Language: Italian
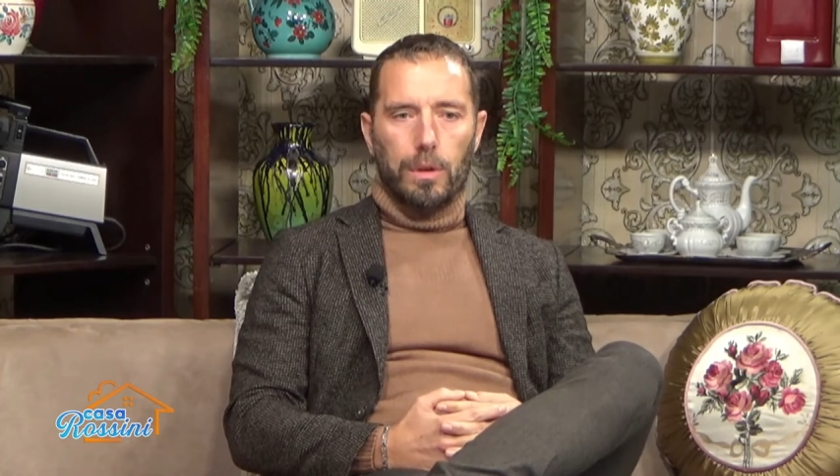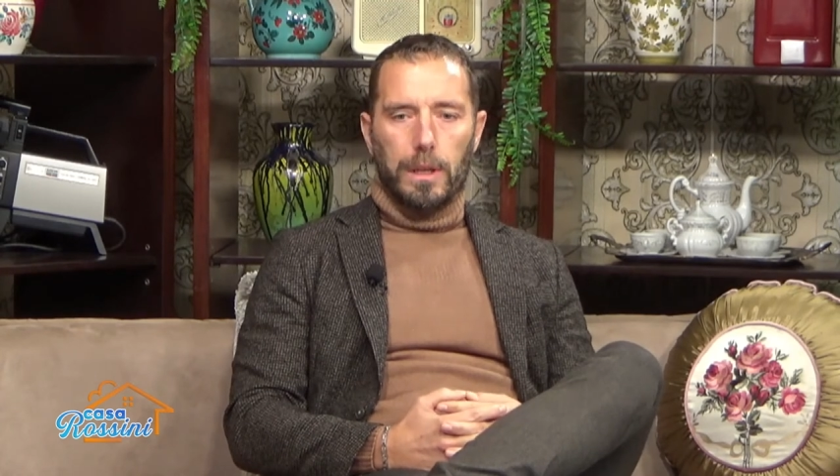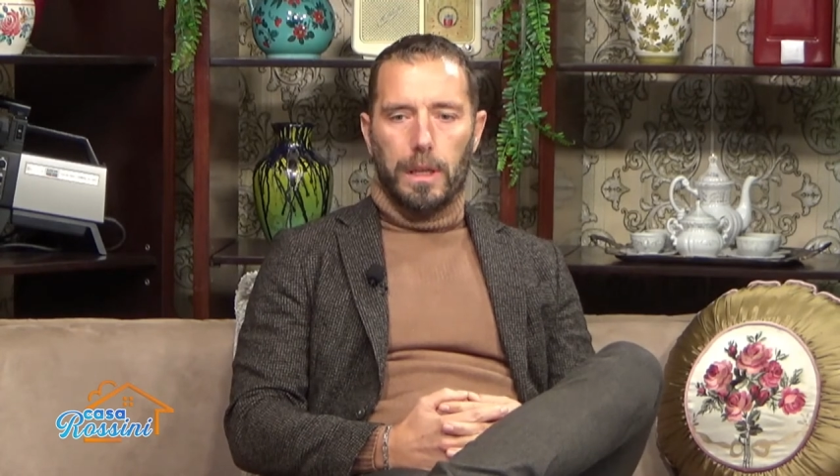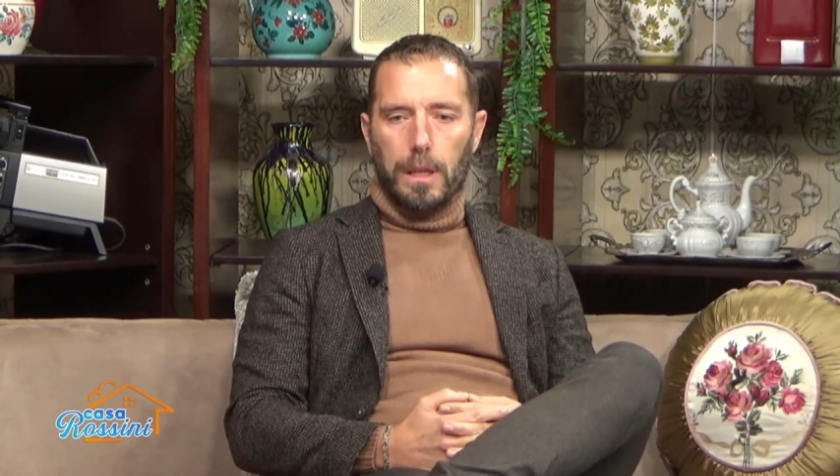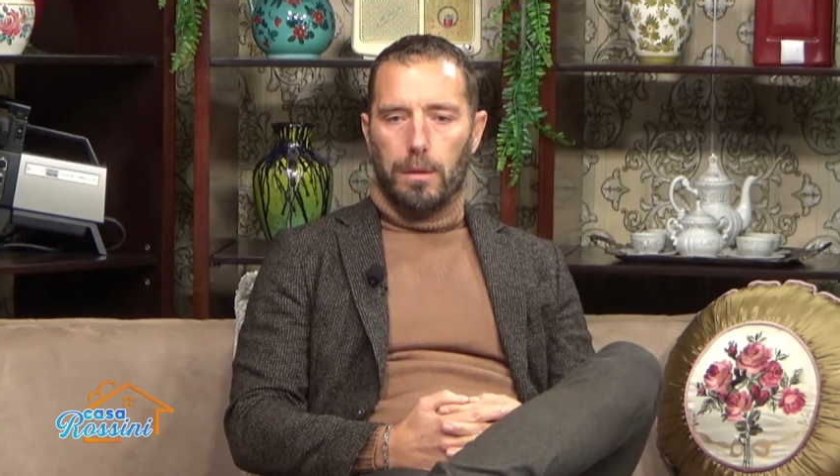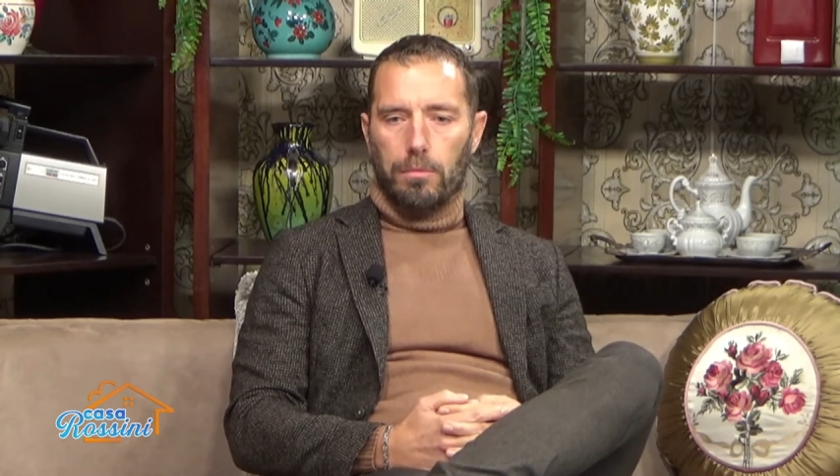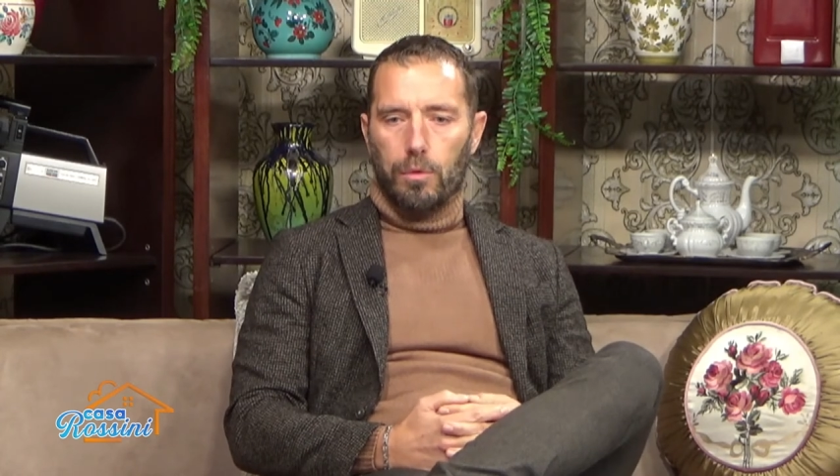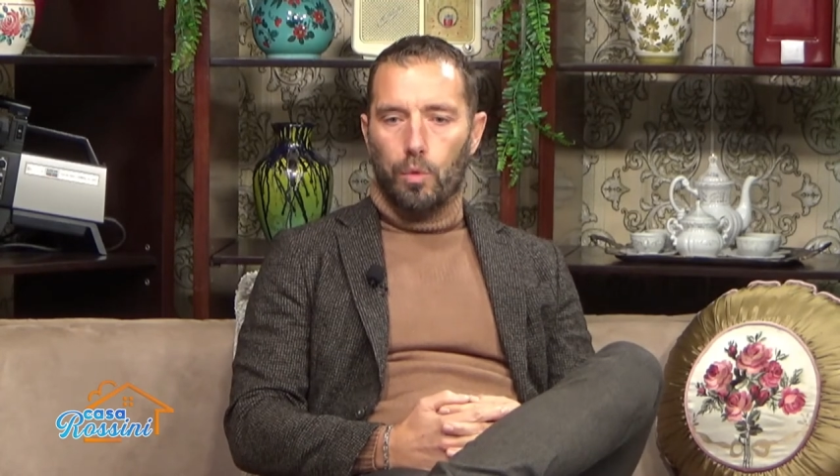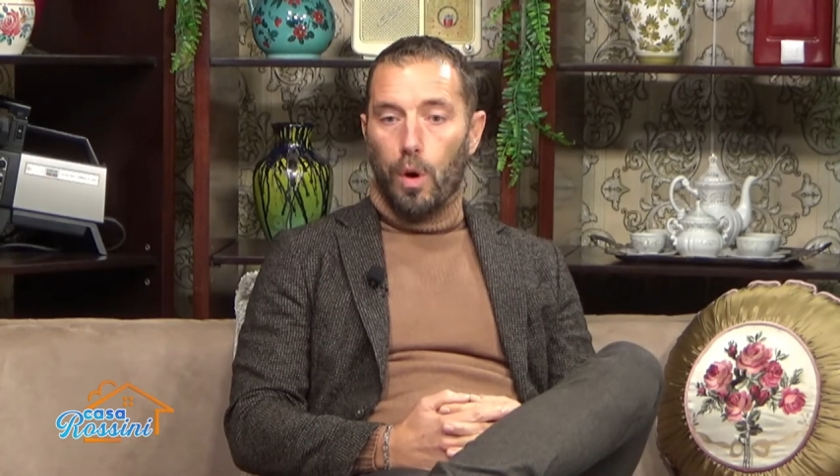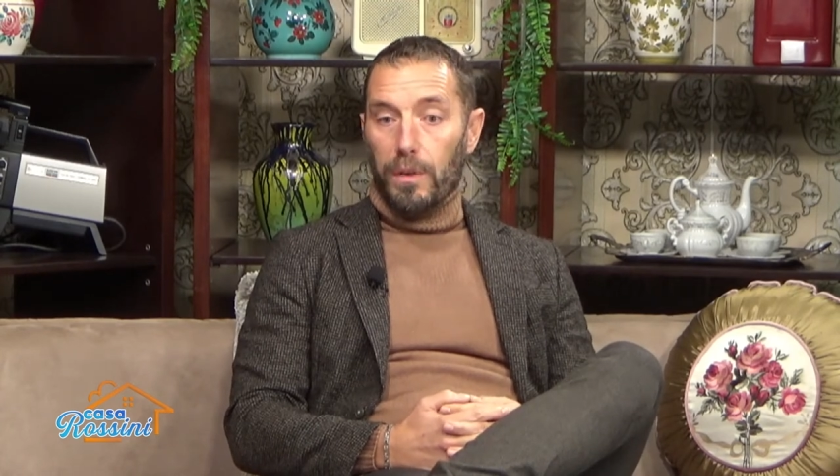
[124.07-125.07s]
le
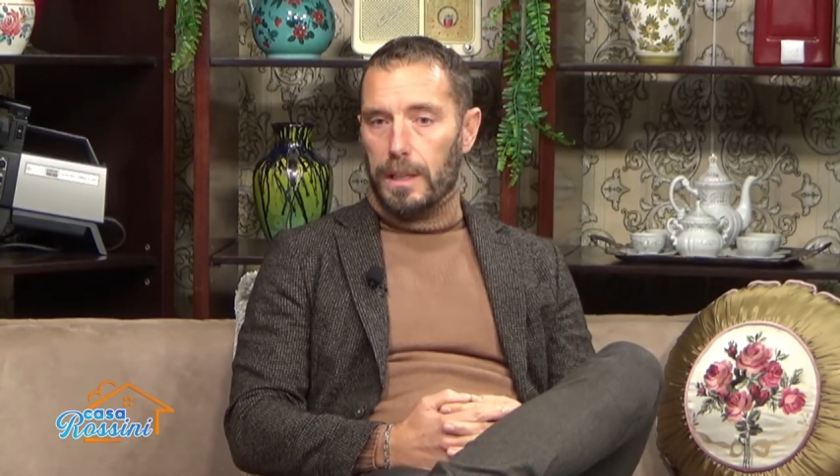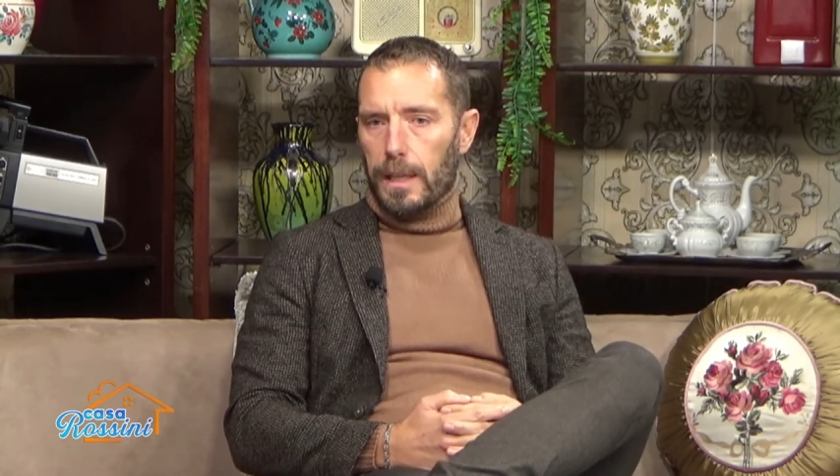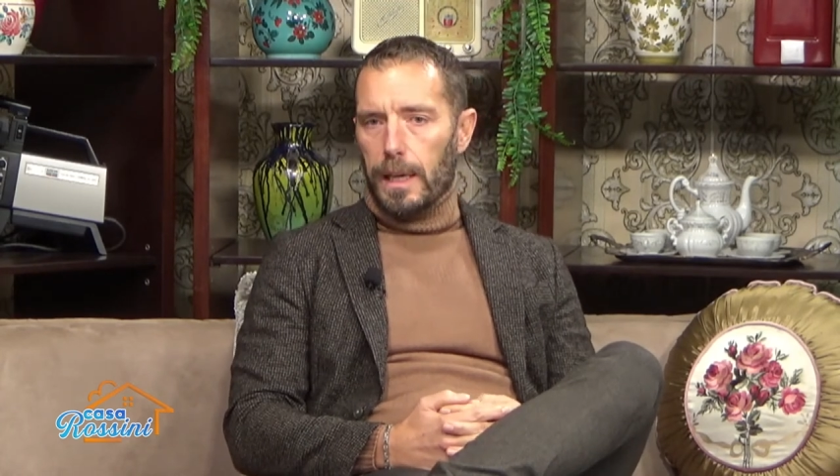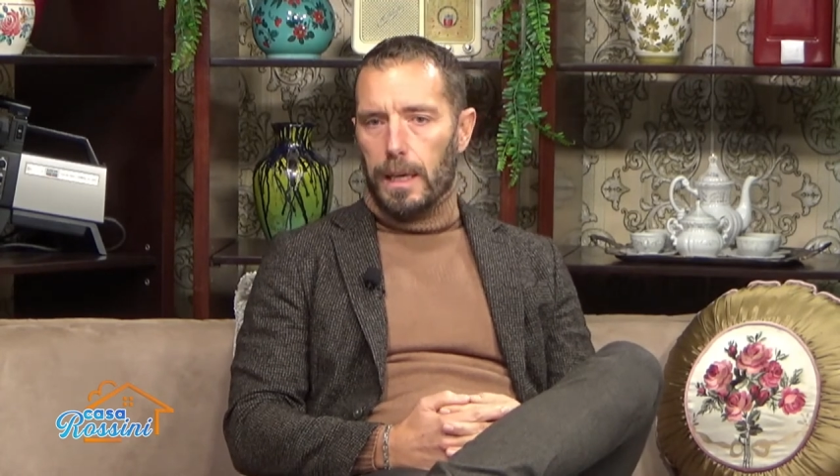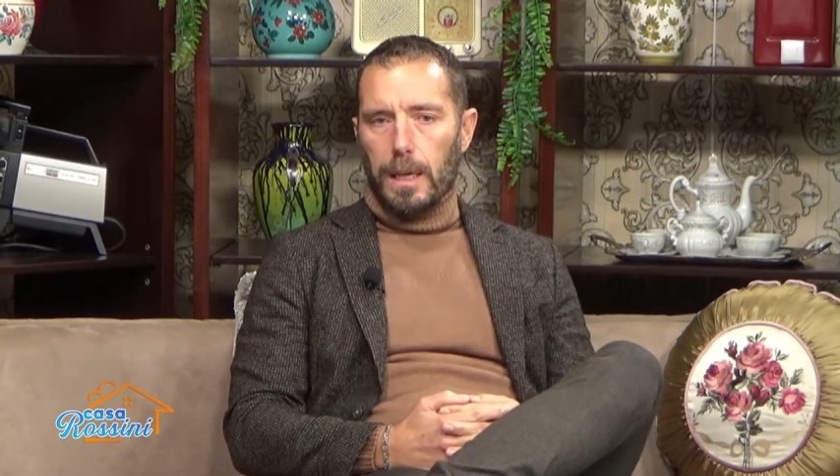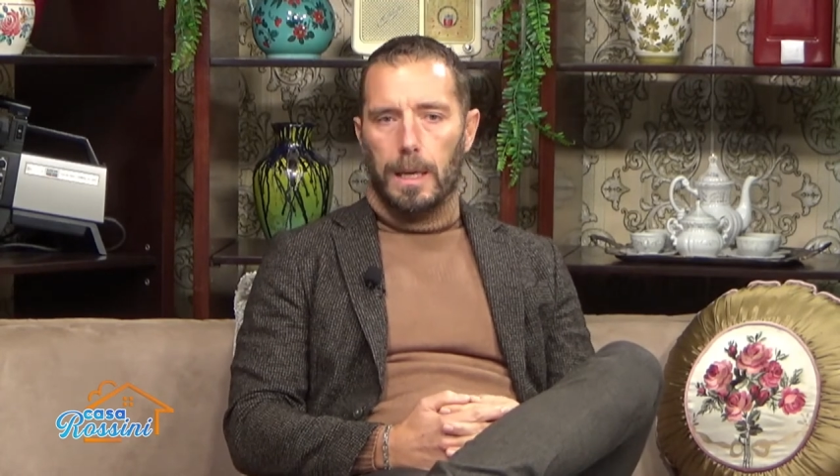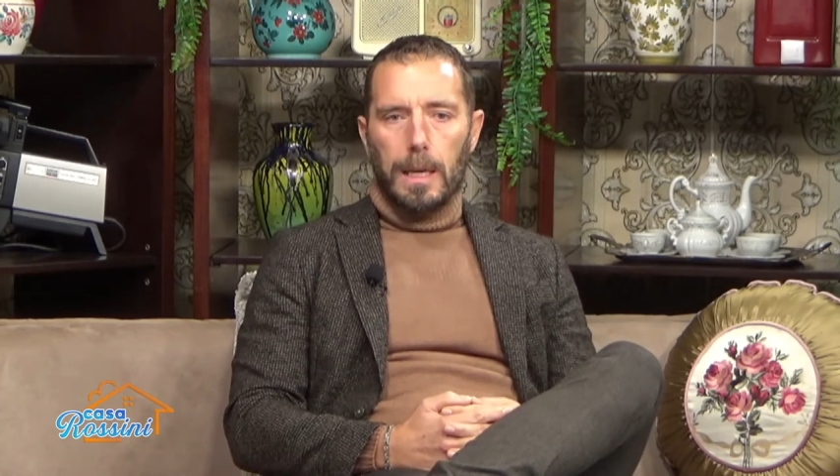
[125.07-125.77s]
nuove idee